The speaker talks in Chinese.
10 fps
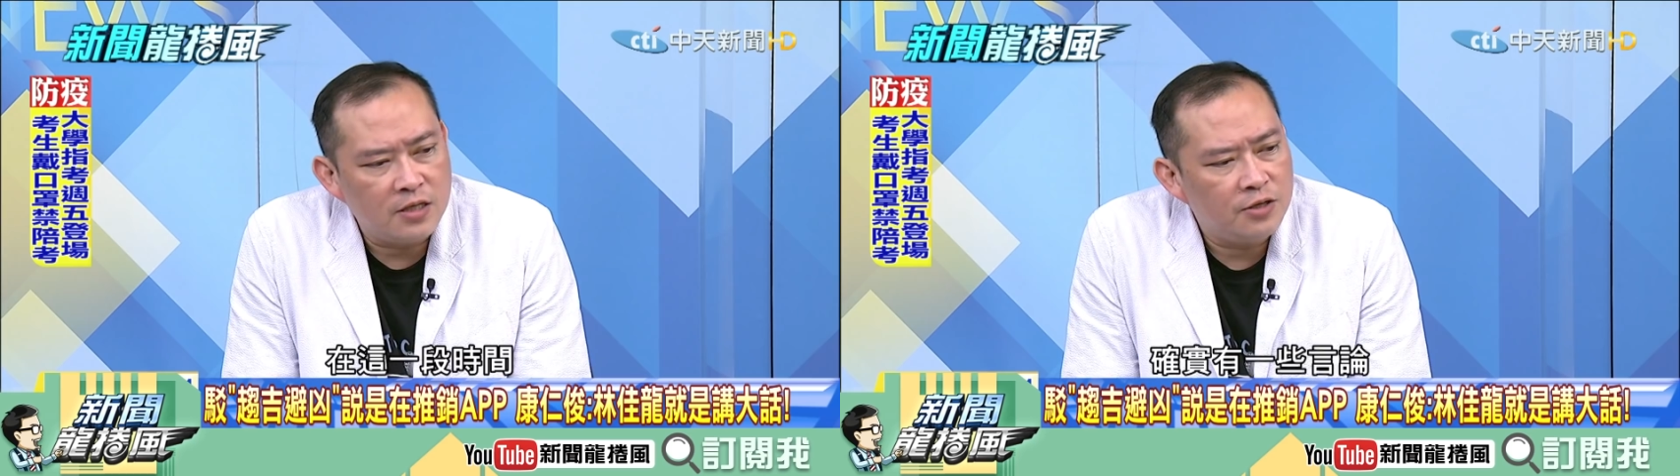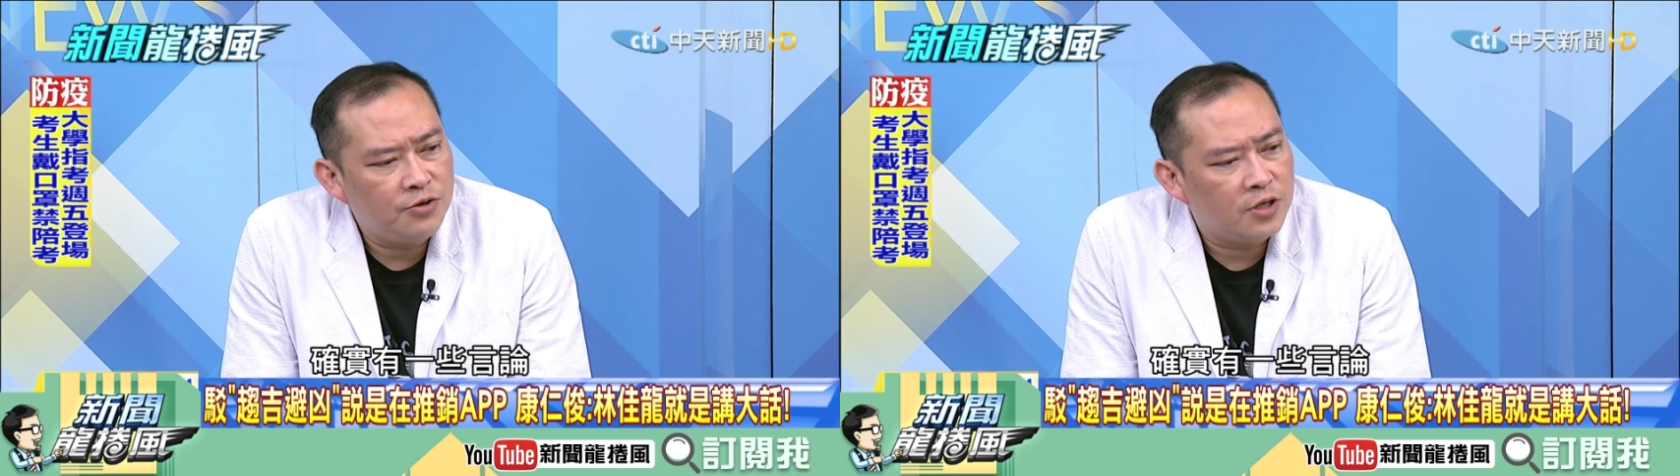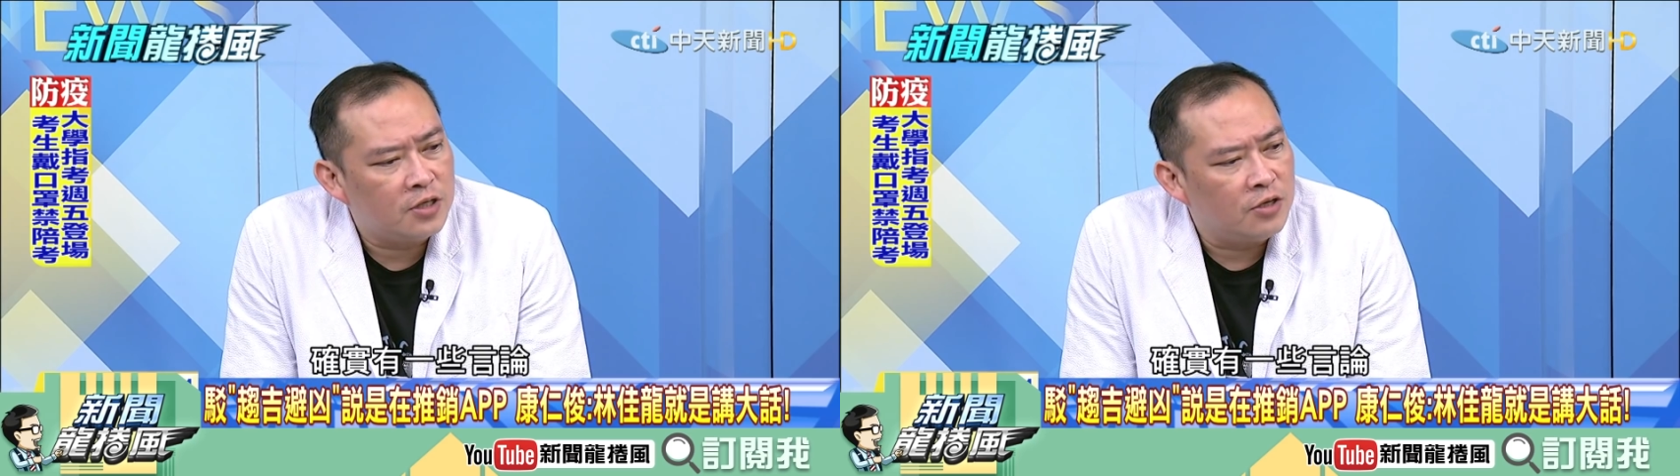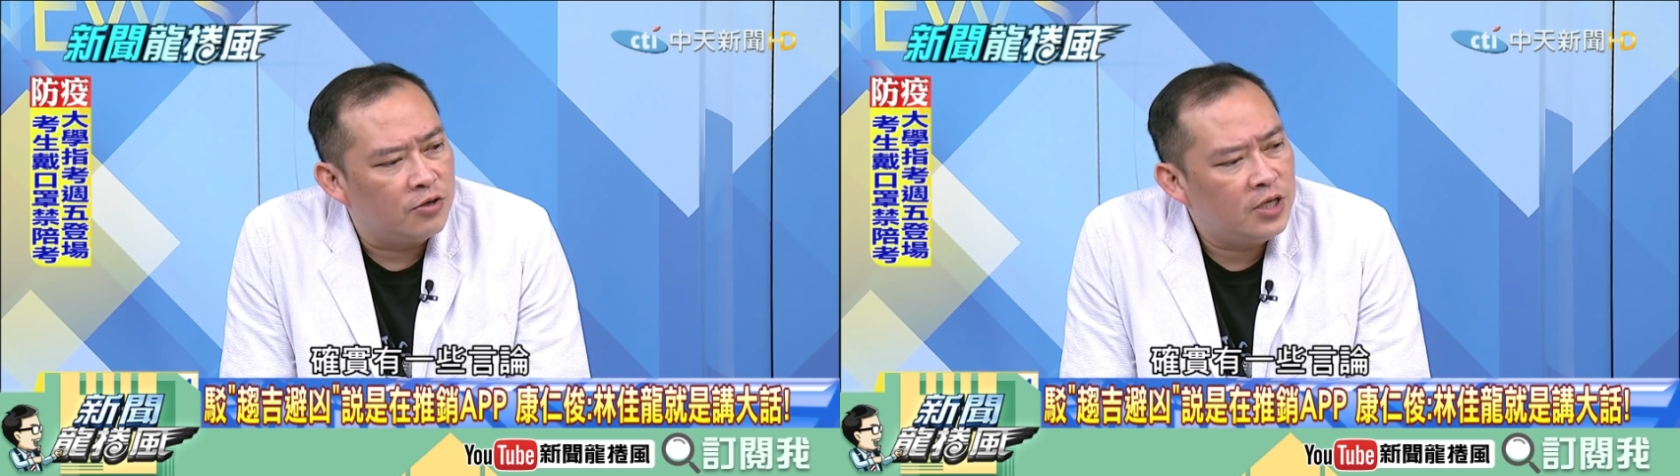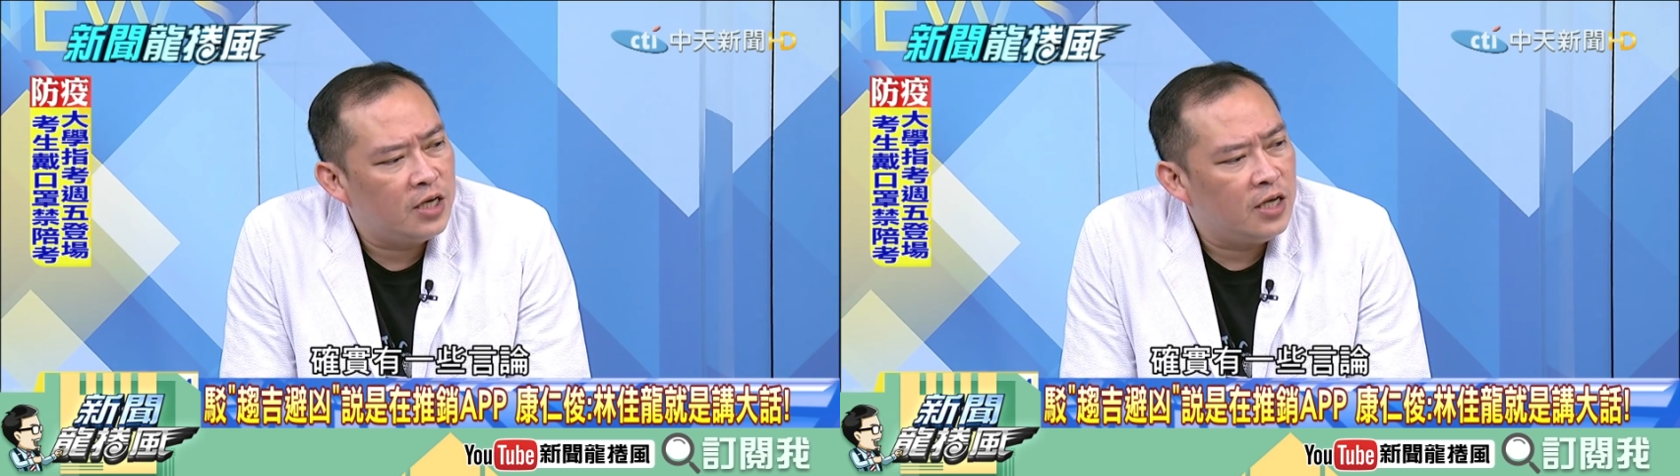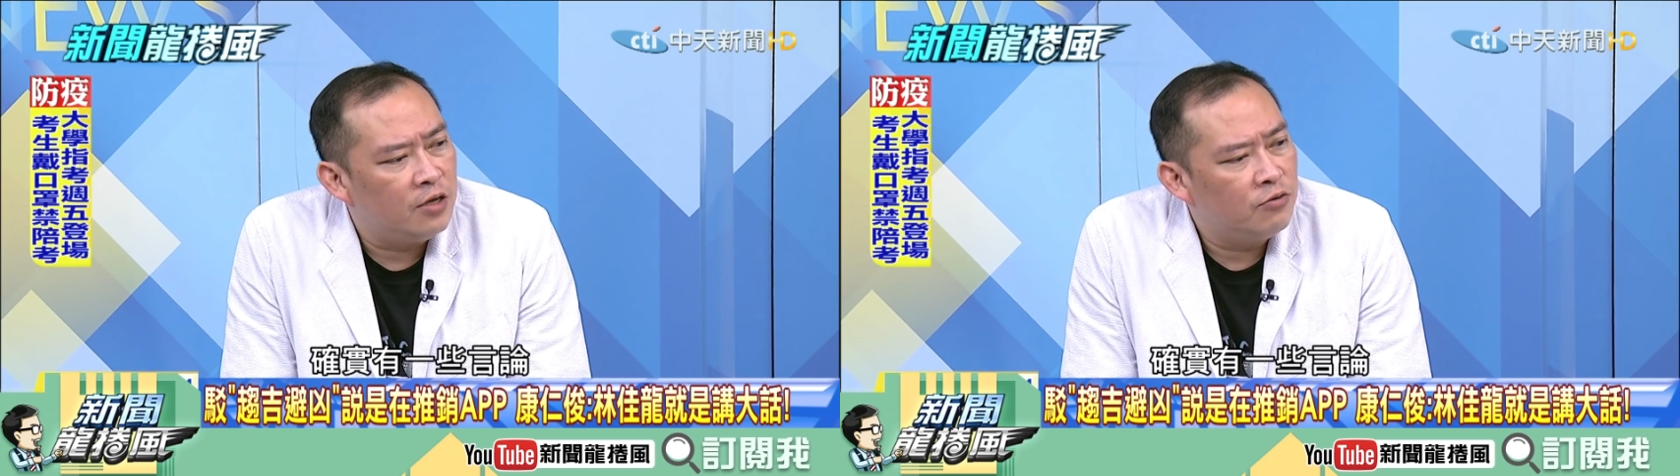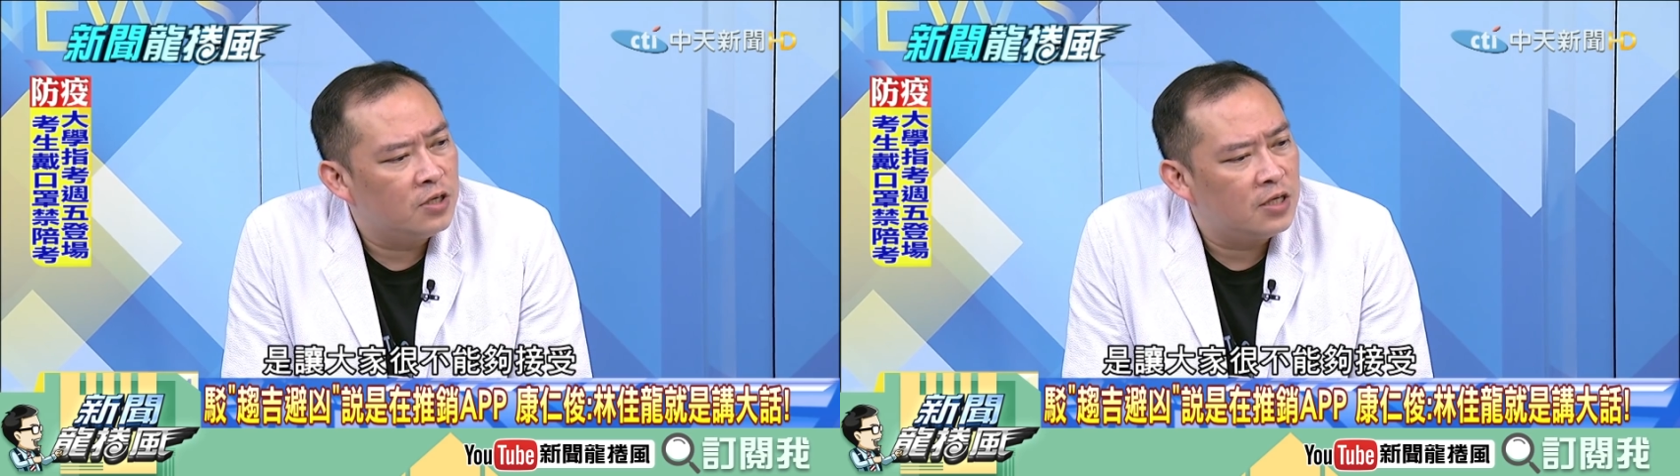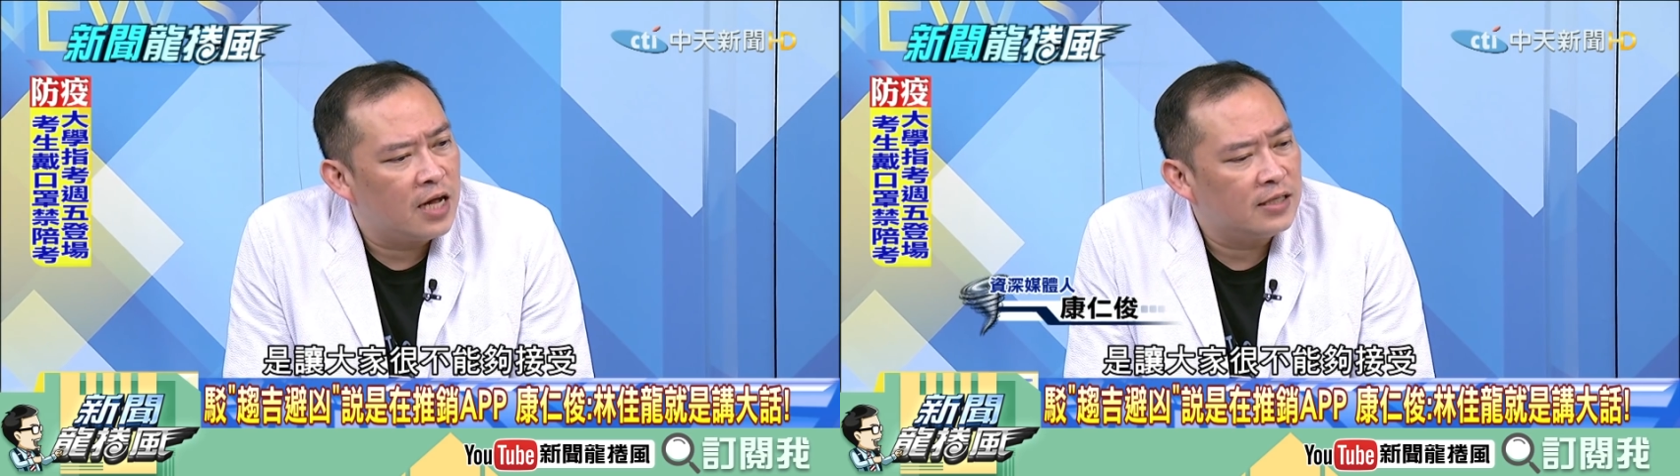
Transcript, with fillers: 时间确实有一些言论是